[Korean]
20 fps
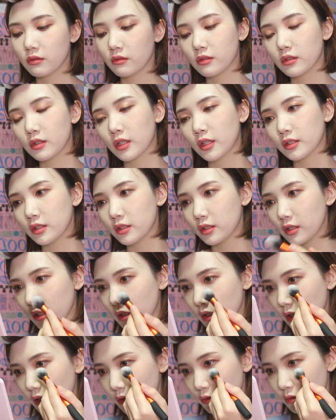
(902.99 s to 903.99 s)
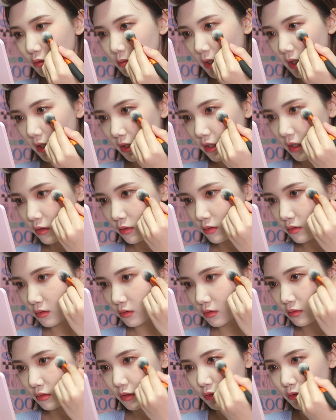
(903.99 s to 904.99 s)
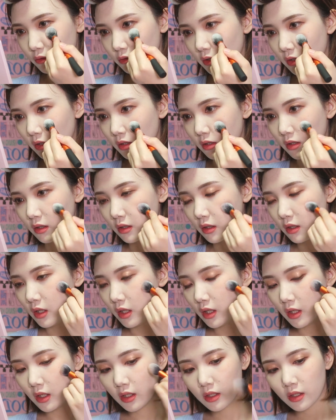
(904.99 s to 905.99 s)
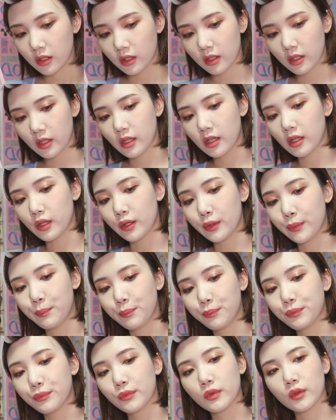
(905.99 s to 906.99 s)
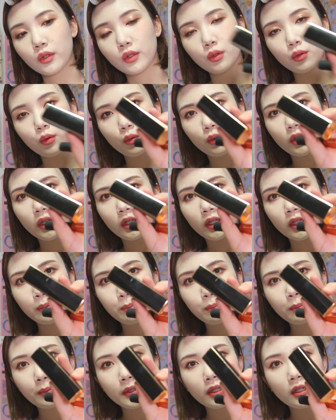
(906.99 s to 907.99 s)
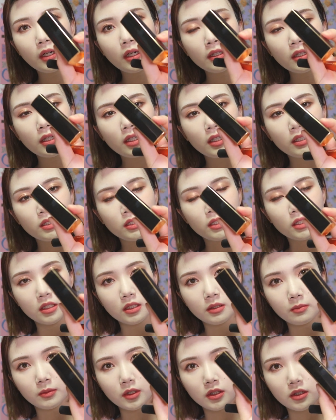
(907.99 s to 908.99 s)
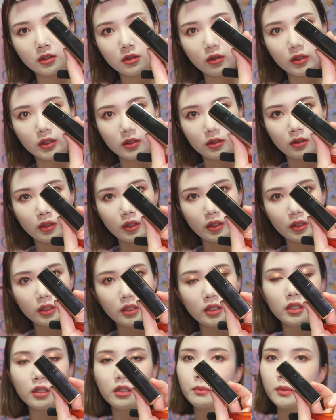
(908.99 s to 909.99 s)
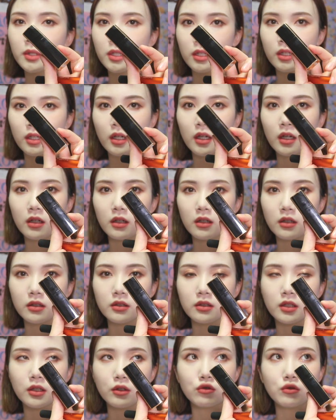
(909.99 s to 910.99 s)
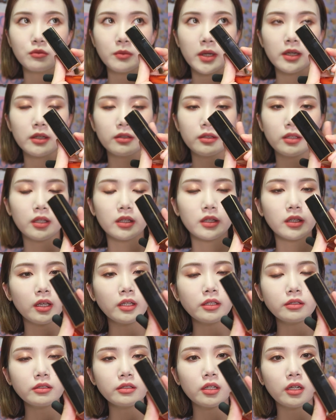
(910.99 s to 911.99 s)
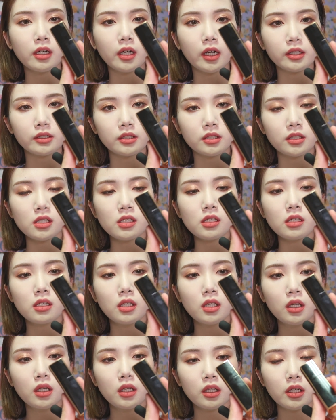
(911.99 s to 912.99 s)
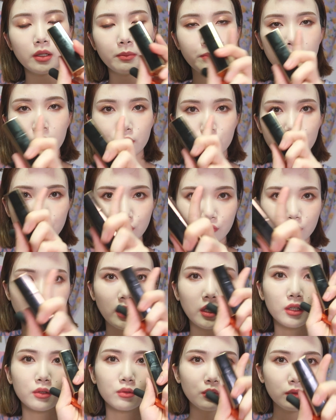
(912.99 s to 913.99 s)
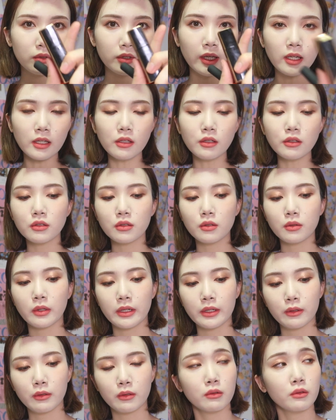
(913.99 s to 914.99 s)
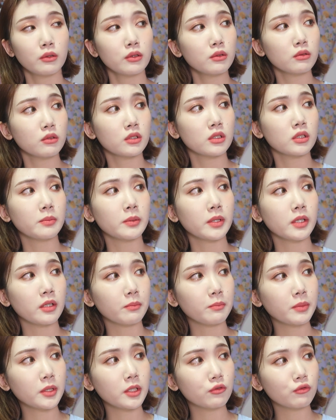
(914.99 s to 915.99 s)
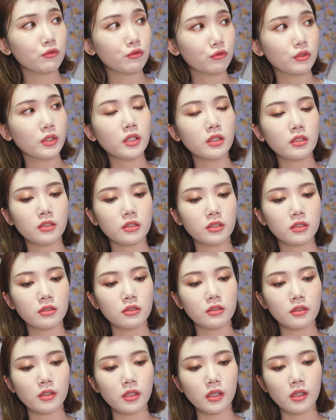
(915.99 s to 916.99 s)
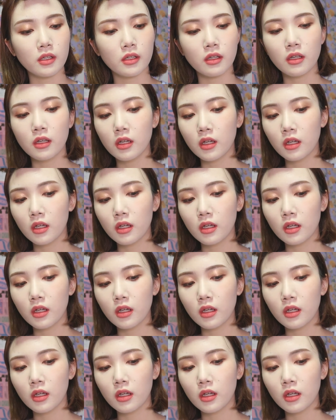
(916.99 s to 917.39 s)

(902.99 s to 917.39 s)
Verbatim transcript: 근데 다시 사기가 좀 아까웠던 이유가 이게 여기 리필 하나가 지금 들어있어요. 7mm가. 근데 구매할 때 이 케이스랑 같이 리필 두 개가 또 딸려서 와요. 그래서 집에 리필 두 개는 있는데